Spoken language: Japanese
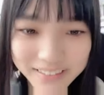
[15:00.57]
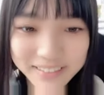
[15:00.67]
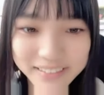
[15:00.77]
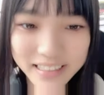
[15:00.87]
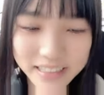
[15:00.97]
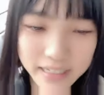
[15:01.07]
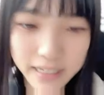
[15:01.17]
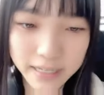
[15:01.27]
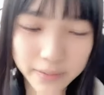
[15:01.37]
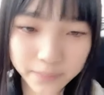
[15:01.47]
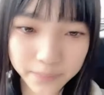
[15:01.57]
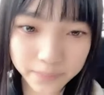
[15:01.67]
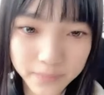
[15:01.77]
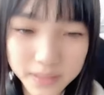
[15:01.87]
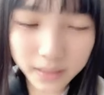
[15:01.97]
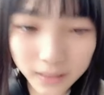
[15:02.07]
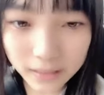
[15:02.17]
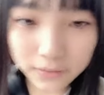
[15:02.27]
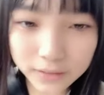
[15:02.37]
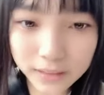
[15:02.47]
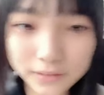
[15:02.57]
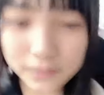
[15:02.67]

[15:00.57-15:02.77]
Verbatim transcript: がとう嬉しいめっちゃ来てくださ